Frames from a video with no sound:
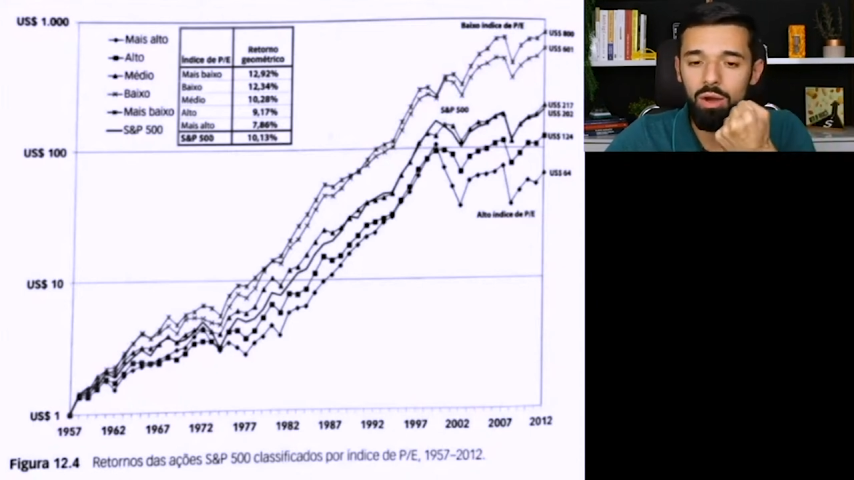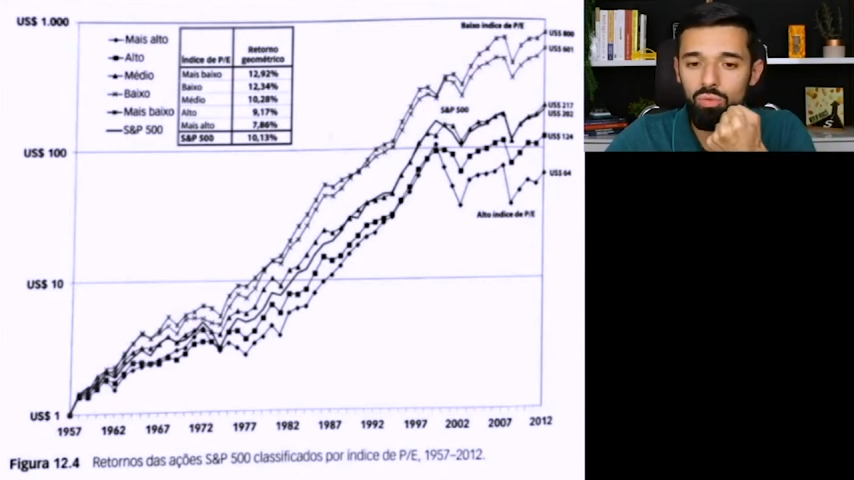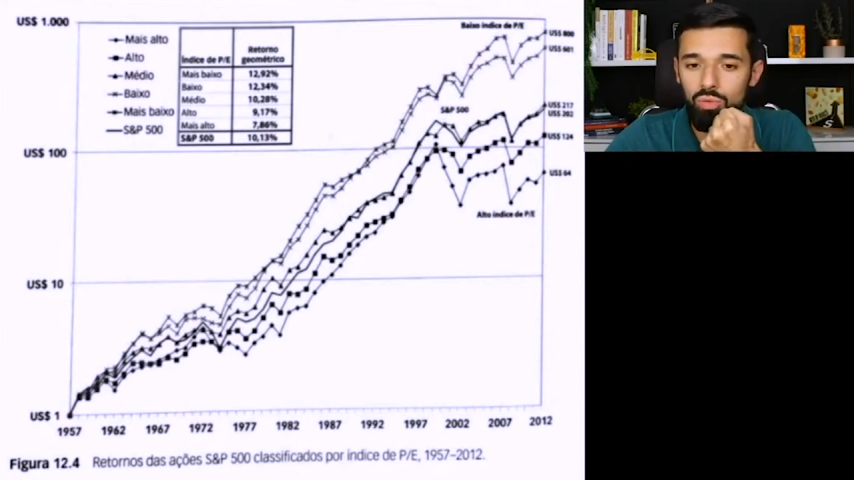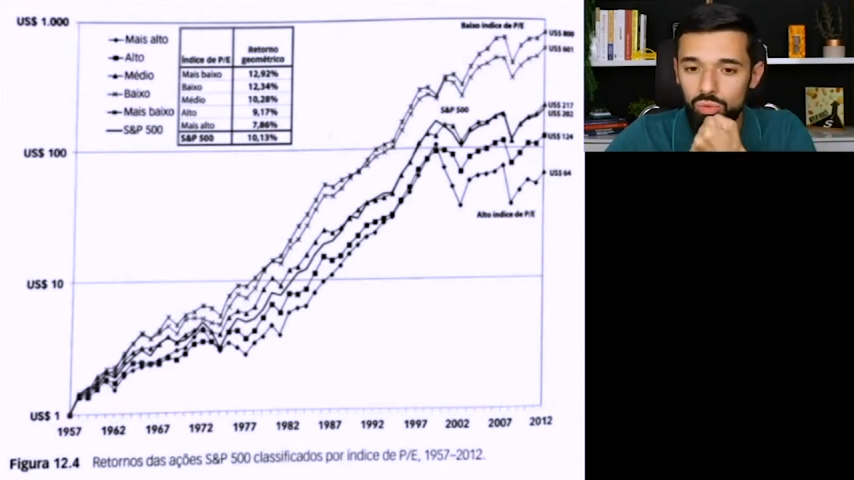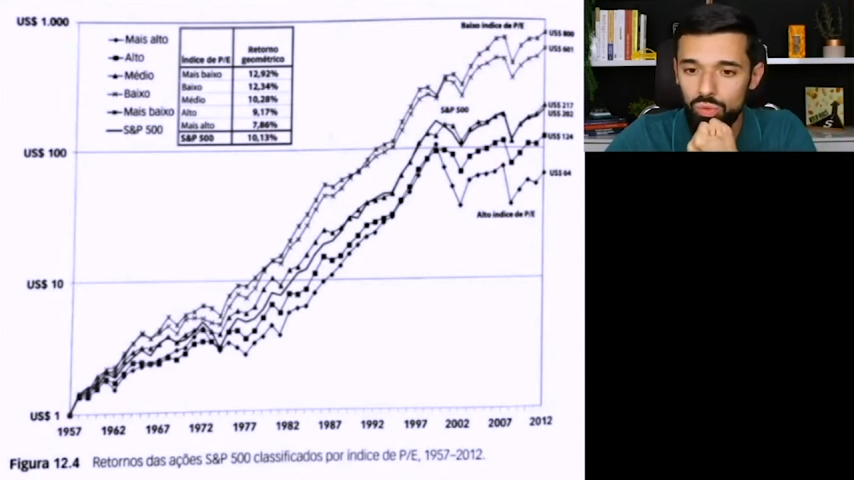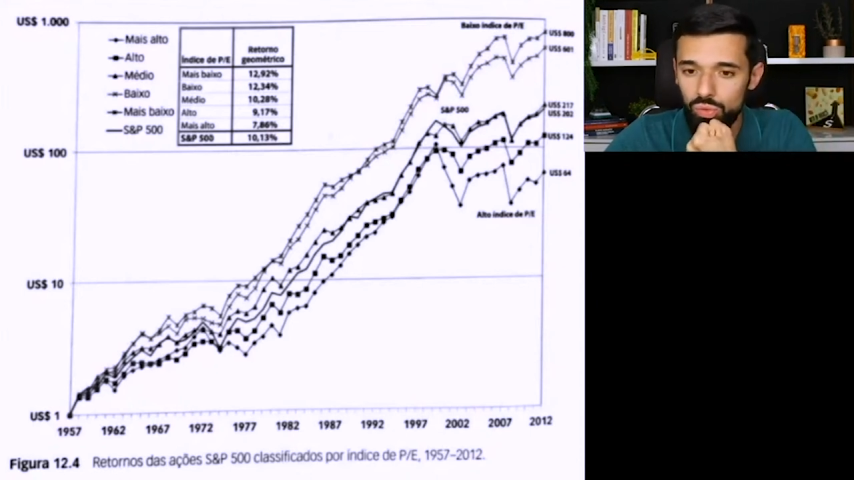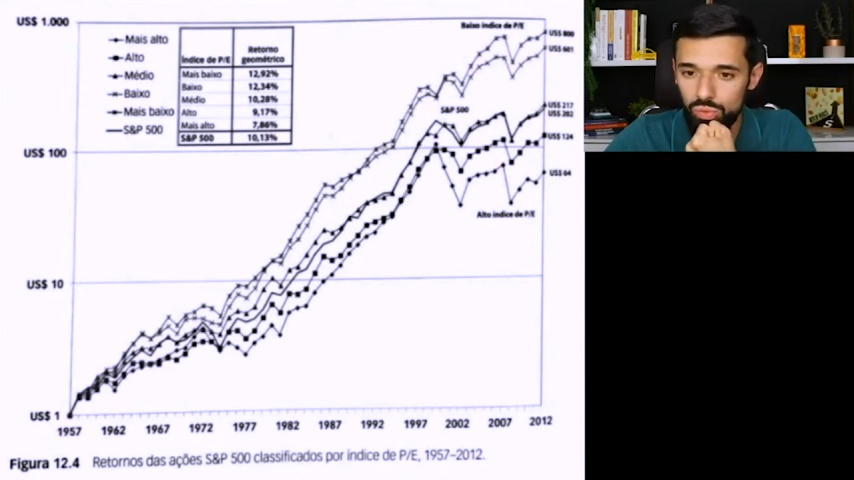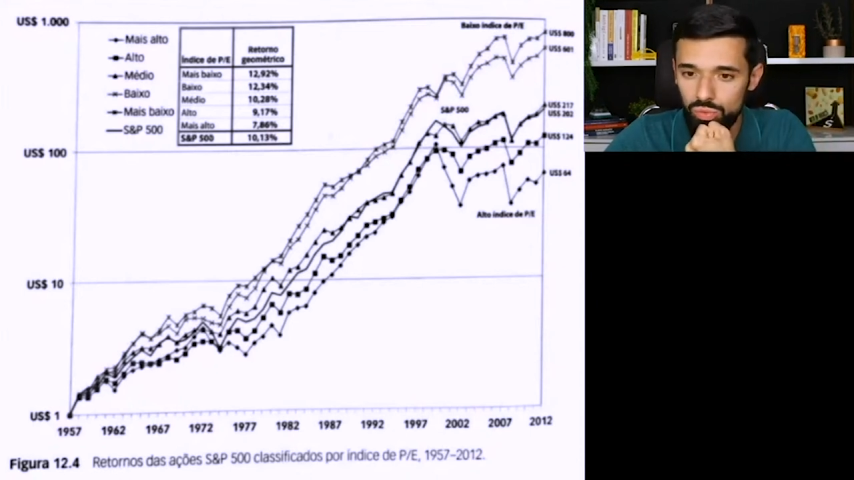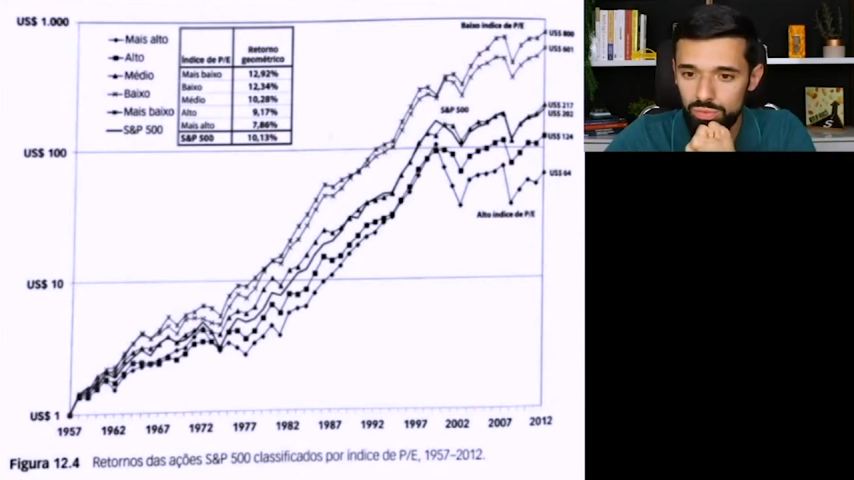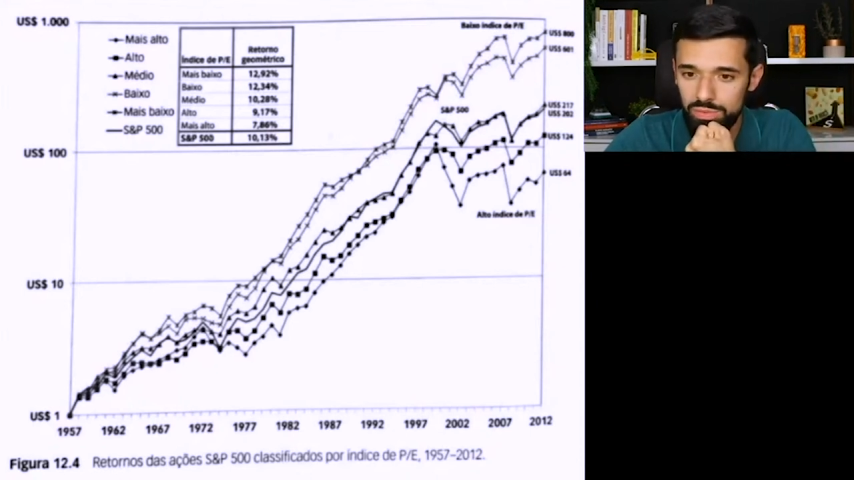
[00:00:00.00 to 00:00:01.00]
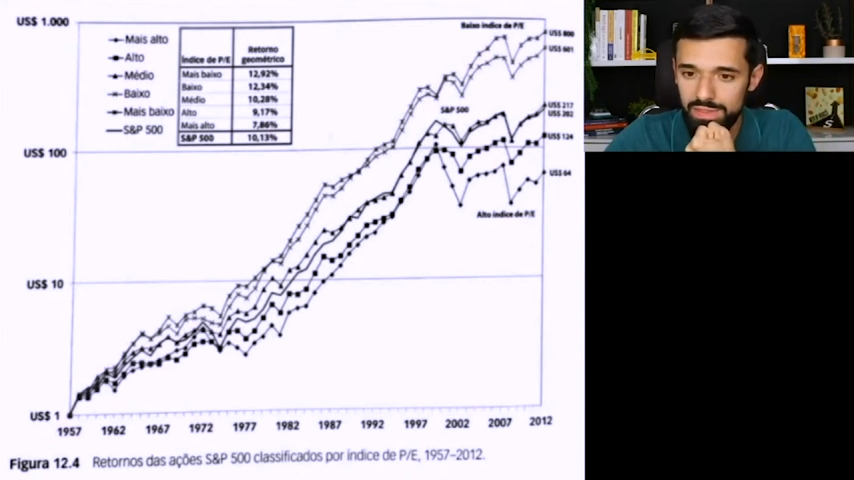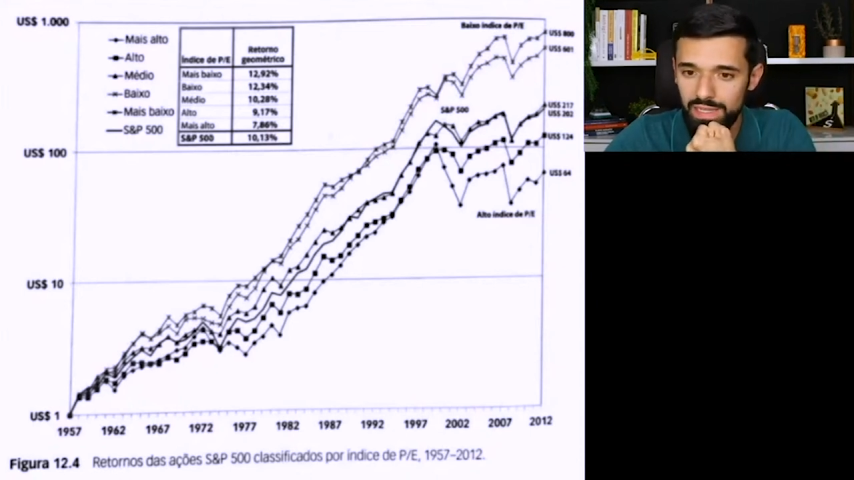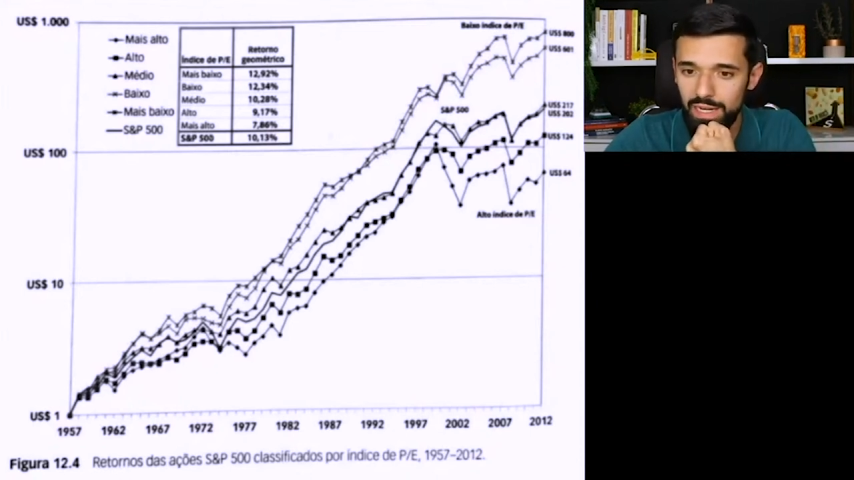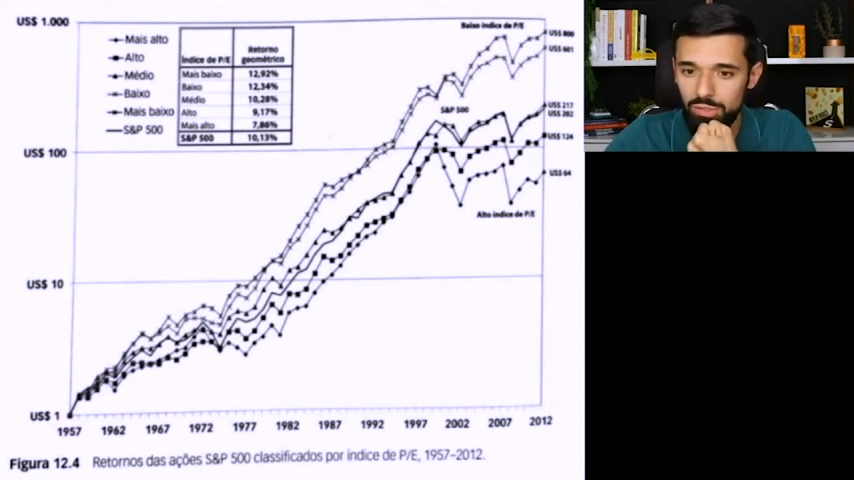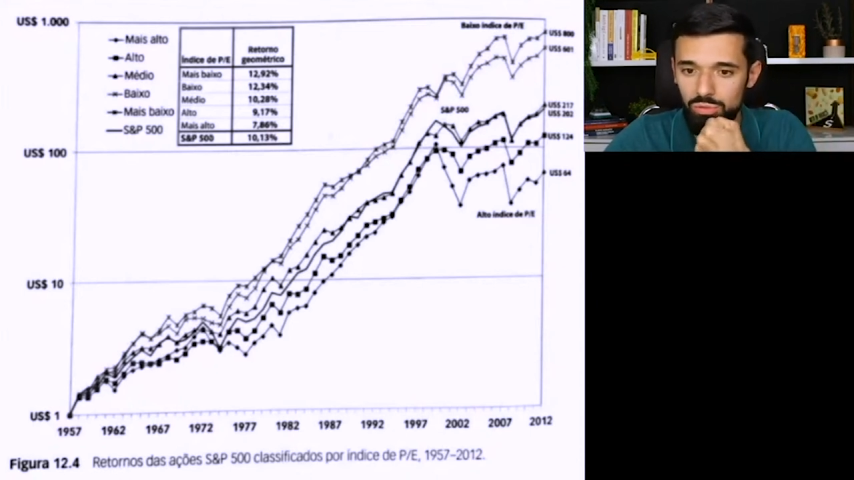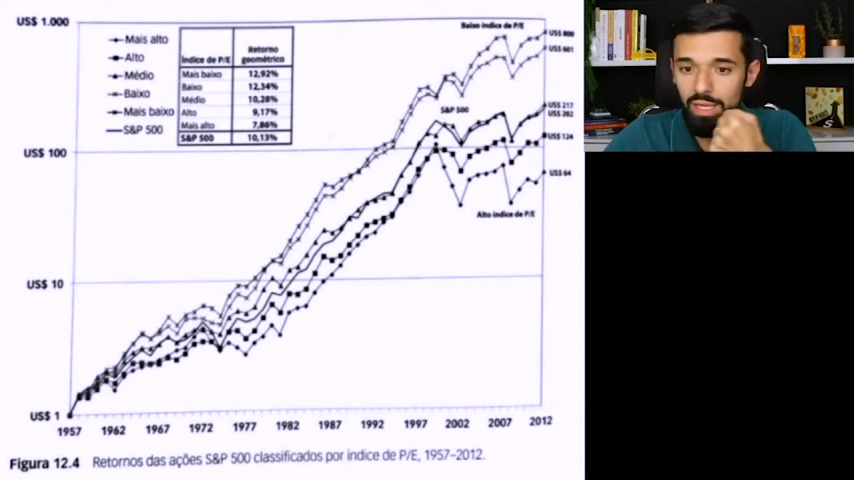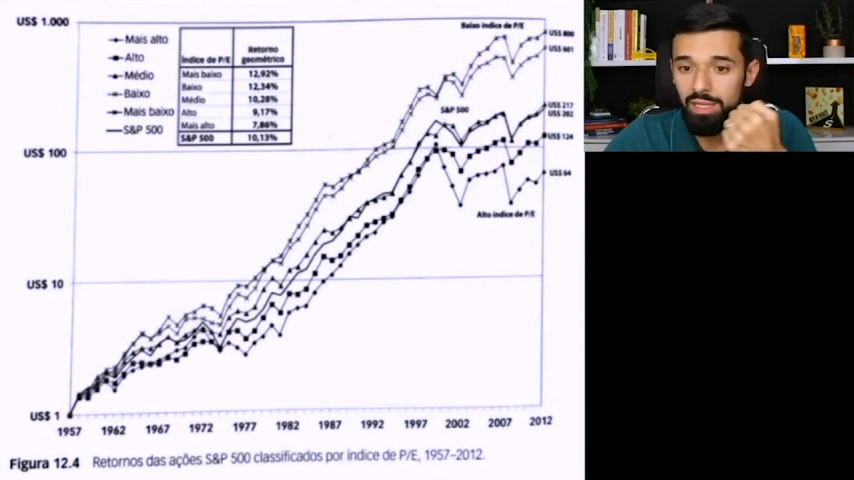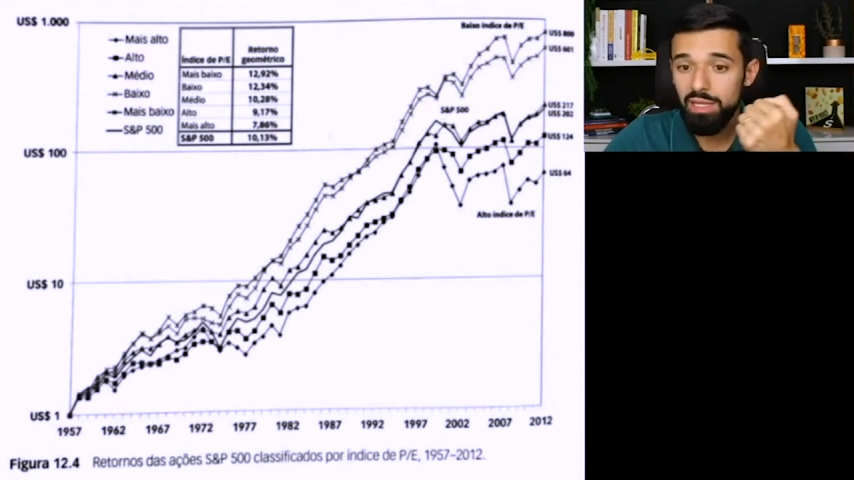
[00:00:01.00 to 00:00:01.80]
ao lucro, certo?